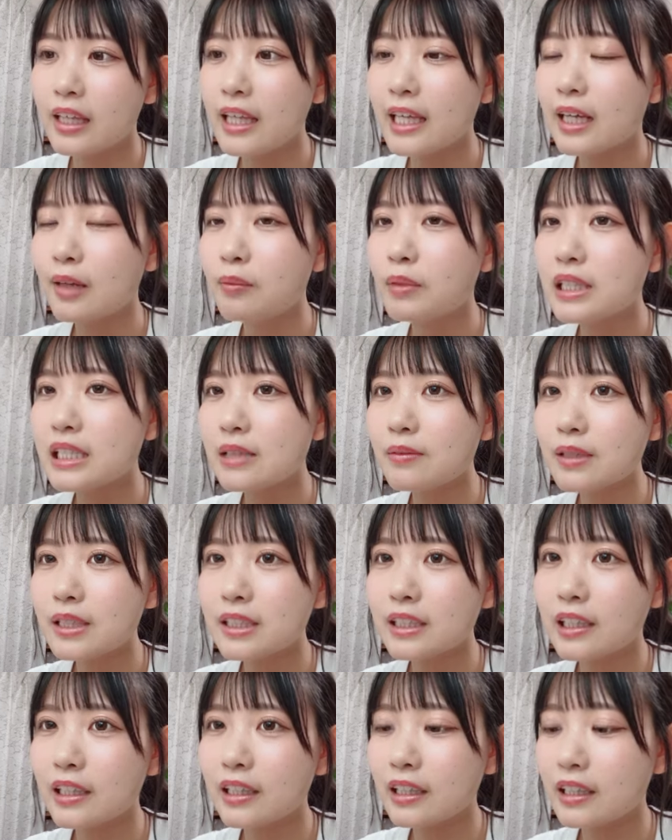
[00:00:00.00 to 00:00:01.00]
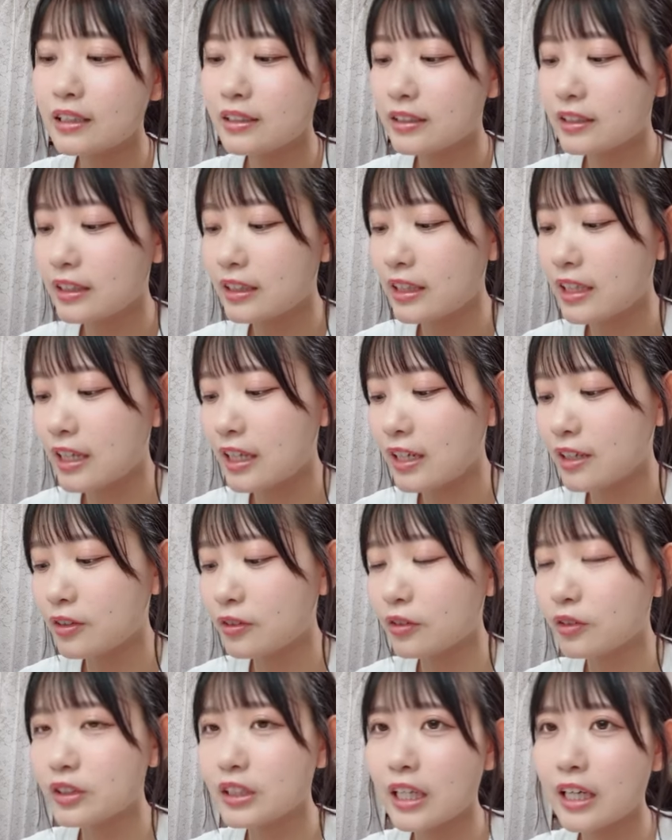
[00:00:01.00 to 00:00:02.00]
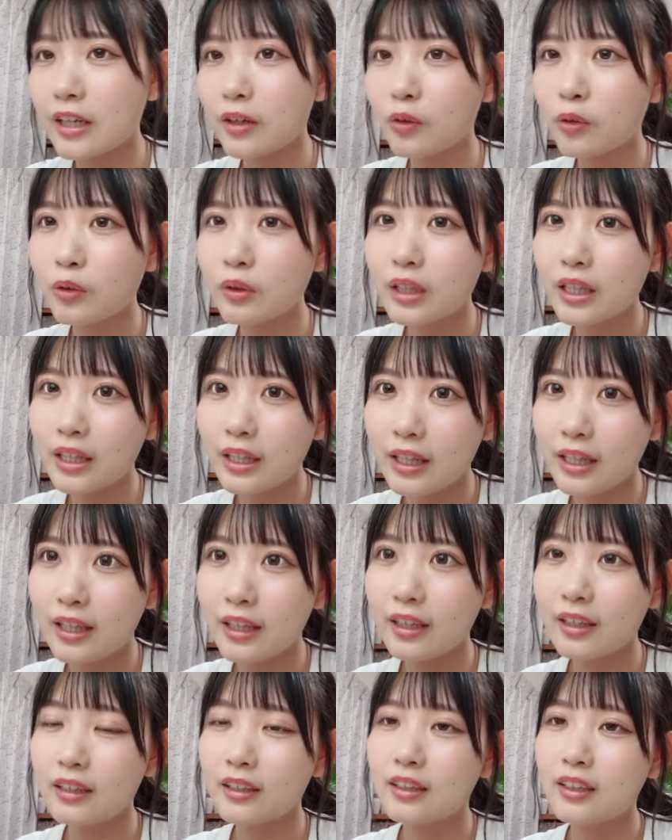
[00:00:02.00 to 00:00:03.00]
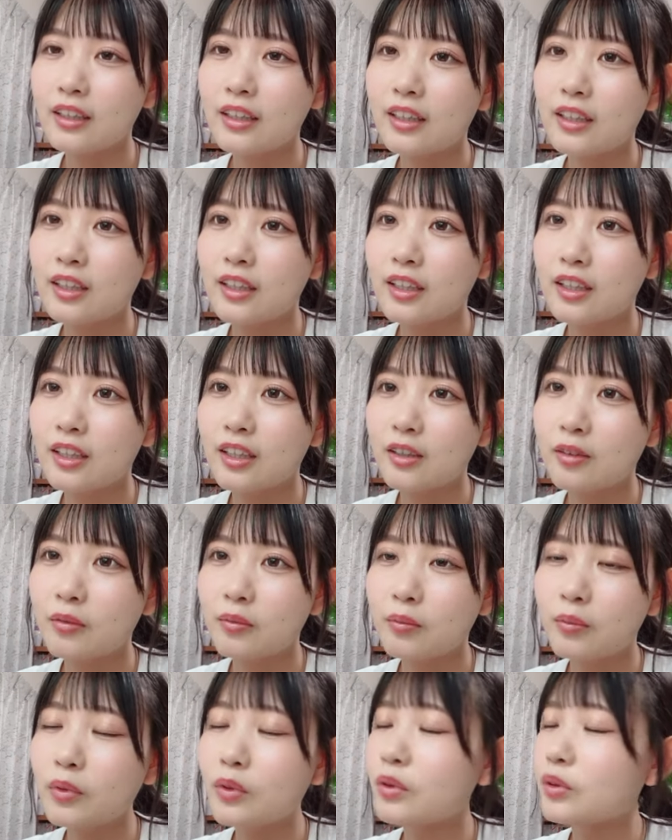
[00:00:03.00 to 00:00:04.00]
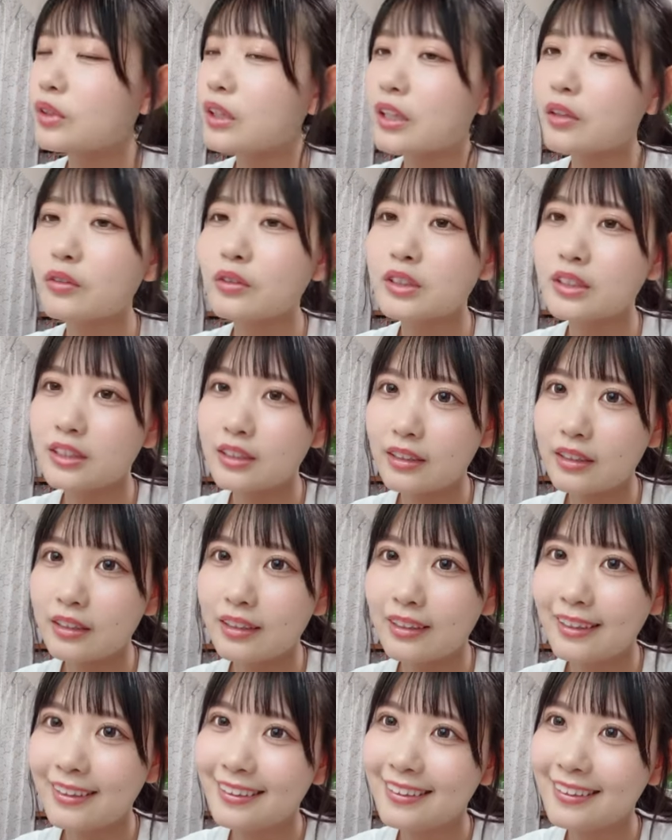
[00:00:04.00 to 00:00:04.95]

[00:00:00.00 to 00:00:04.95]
いや目覚ましかけずに寝れるの最高だねもう楽しい